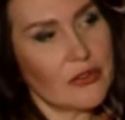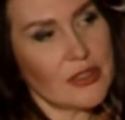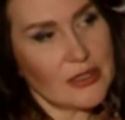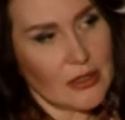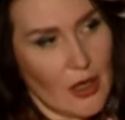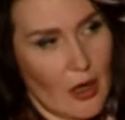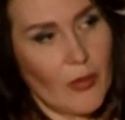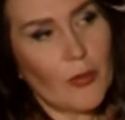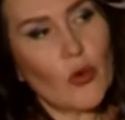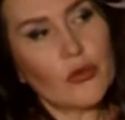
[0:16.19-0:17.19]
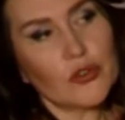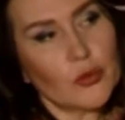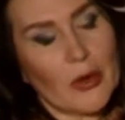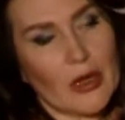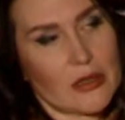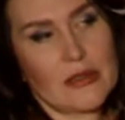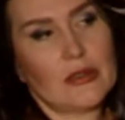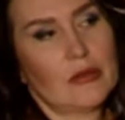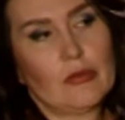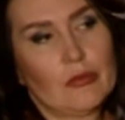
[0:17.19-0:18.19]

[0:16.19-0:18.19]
войти. По поводу партии.